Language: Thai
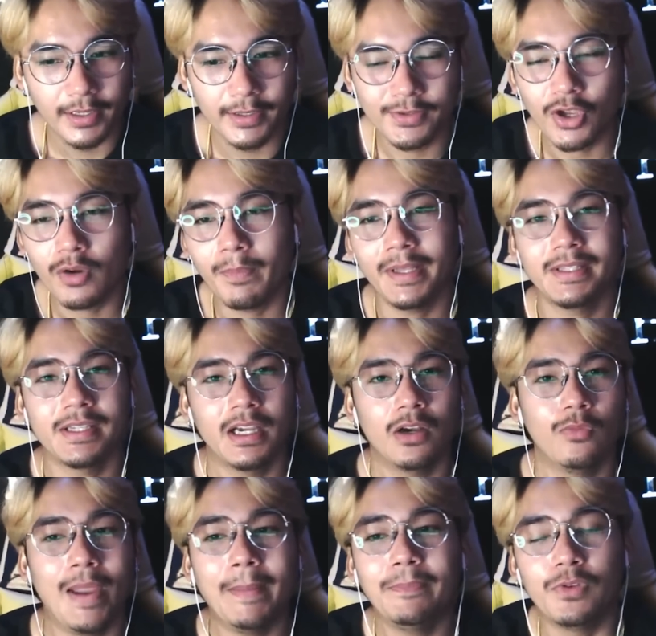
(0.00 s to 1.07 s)
จนไปเจอ
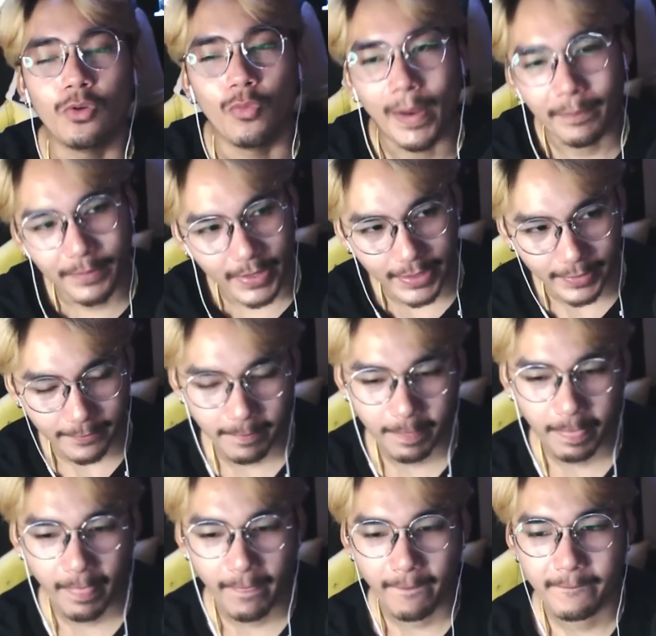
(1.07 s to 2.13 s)
เว็บอยู่เว็บหนึ่ง
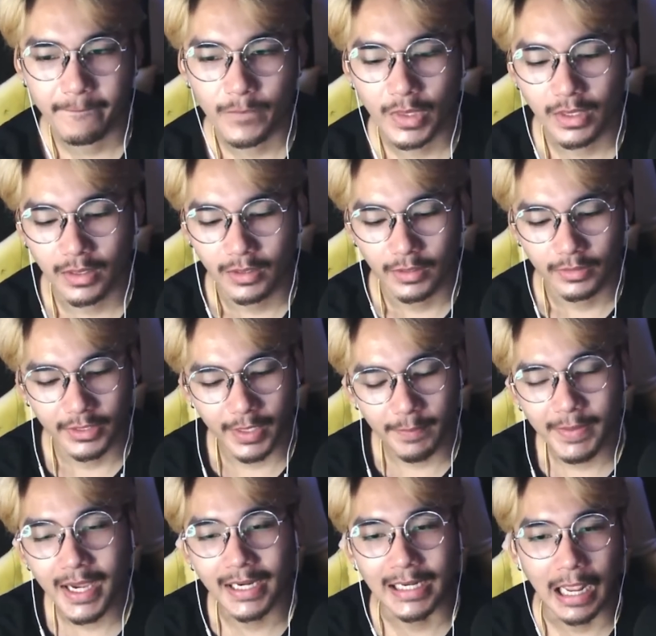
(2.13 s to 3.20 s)
ที่
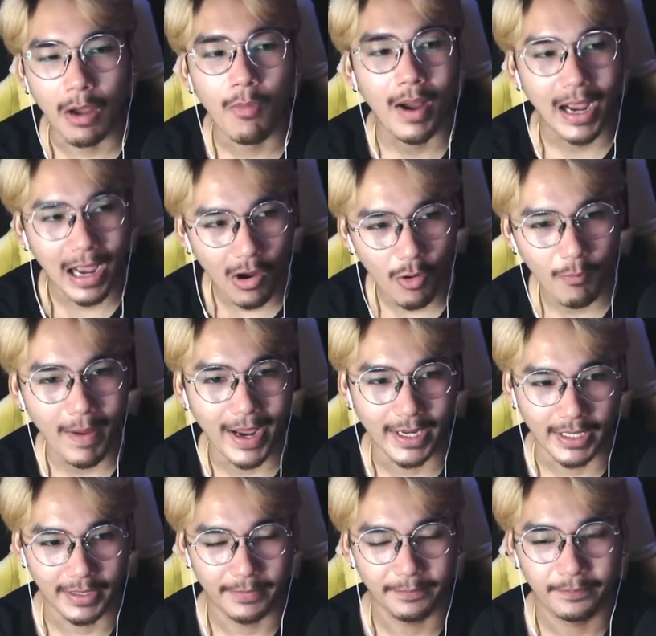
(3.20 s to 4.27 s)
เพื่อนเขาอะเข้าไป
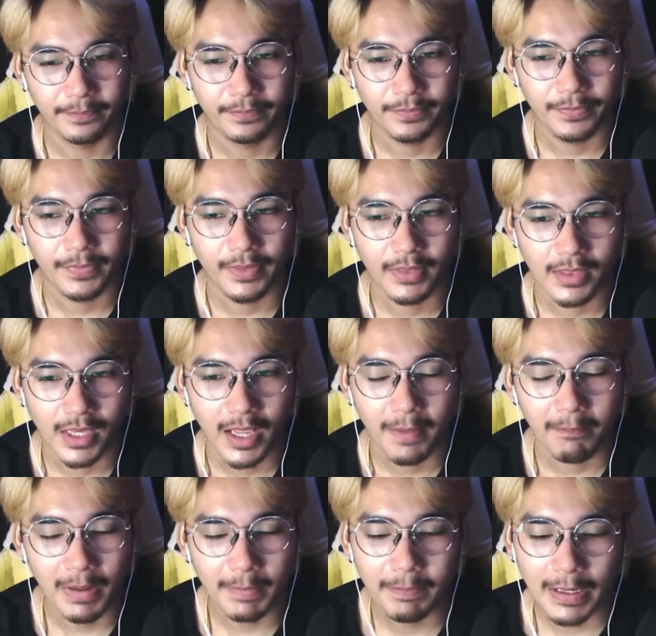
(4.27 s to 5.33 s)

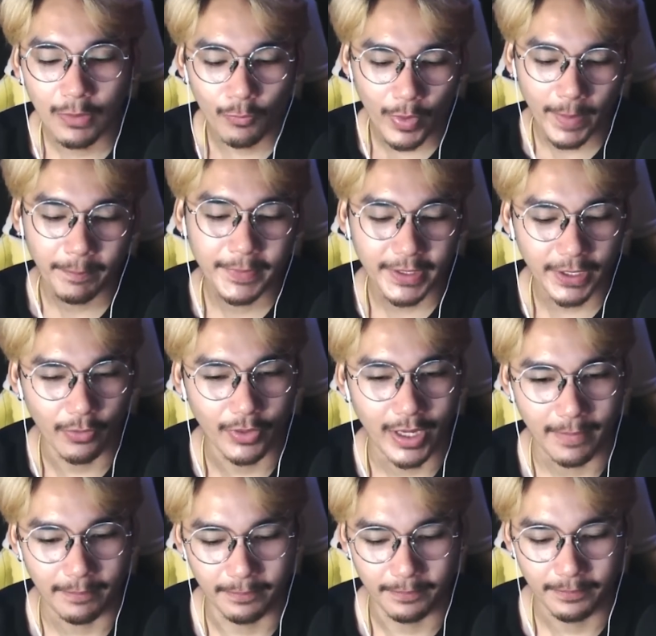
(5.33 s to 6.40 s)
มันเป็นเว็บเกี่ยวกั
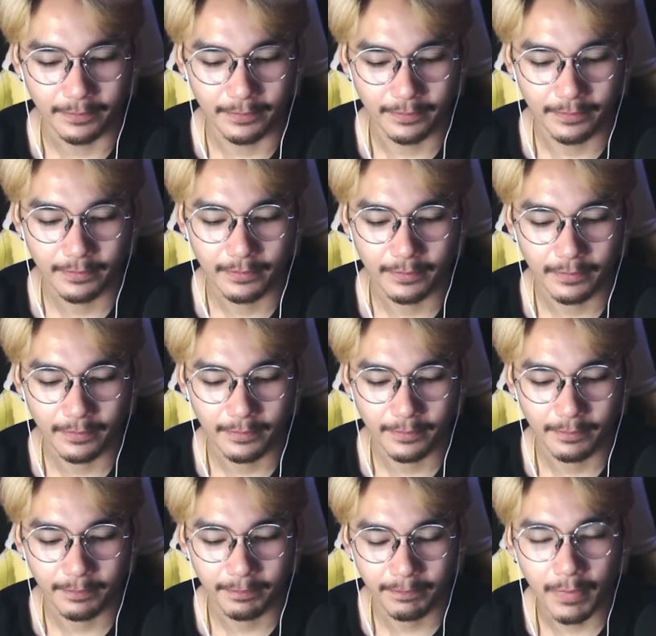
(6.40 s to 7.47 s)
บ
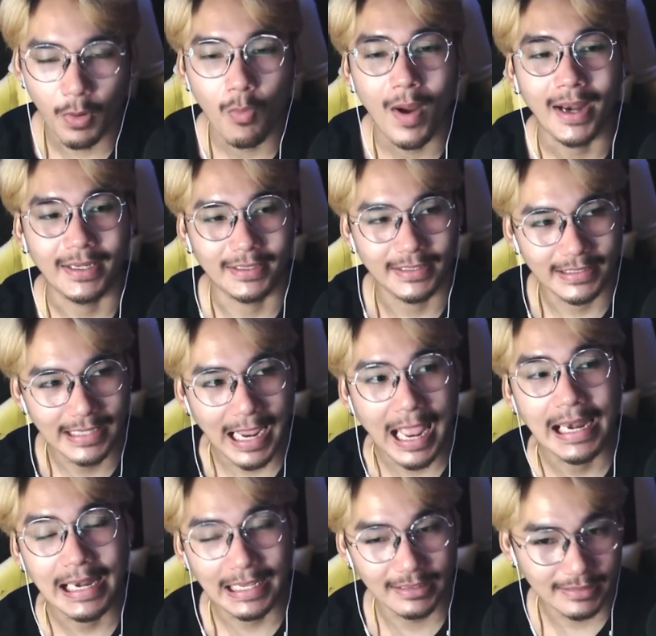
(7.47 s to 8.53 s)
ประวัติการ
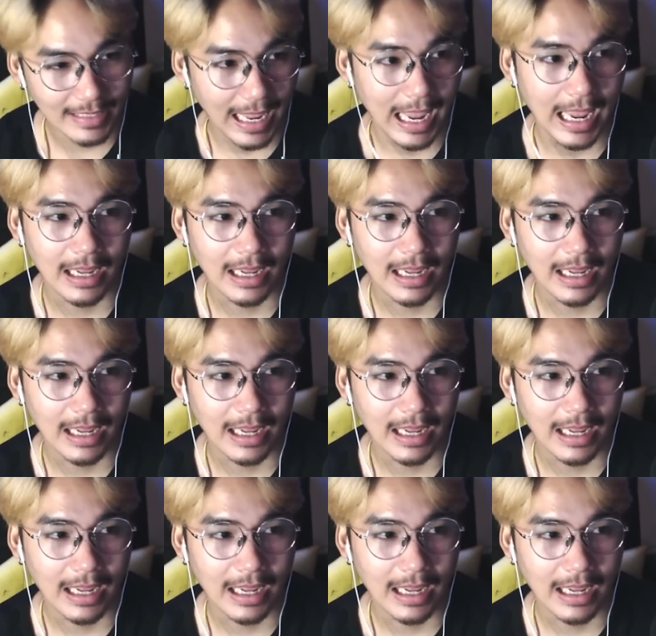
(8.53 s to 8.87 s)
รักษา